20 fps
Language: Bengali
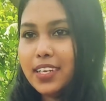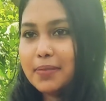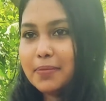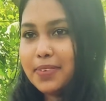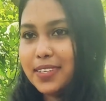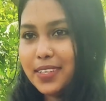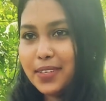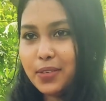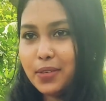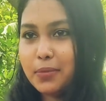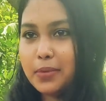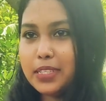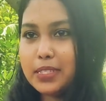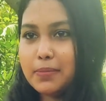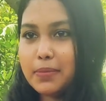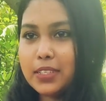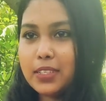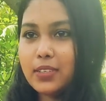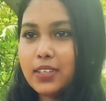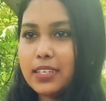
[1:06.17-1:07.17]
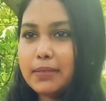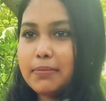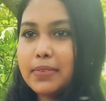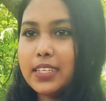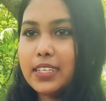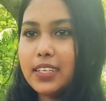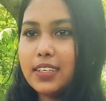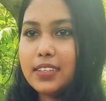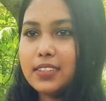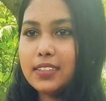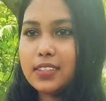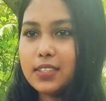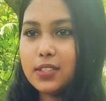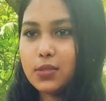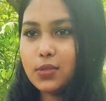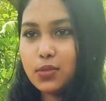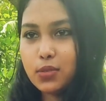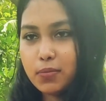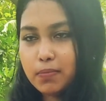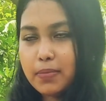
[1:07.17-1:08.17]
লাগবে না খুব স্মার্ট লাগবে না কিন্তু
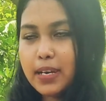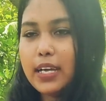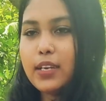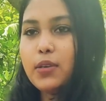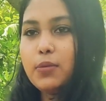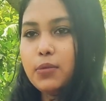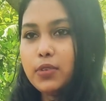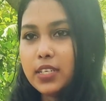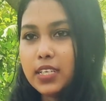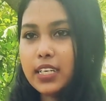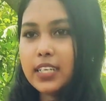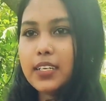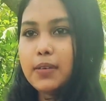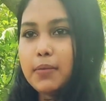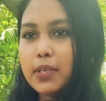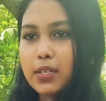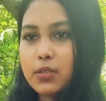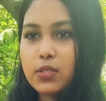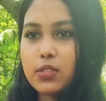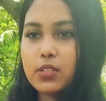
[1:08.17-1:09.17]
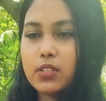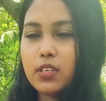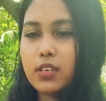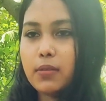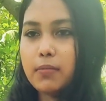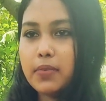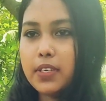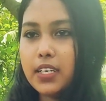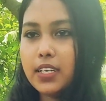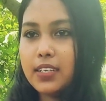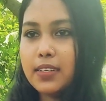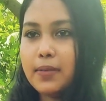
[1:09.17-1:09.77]
খুব ভালো মনের একটা মানুষ হতে হবে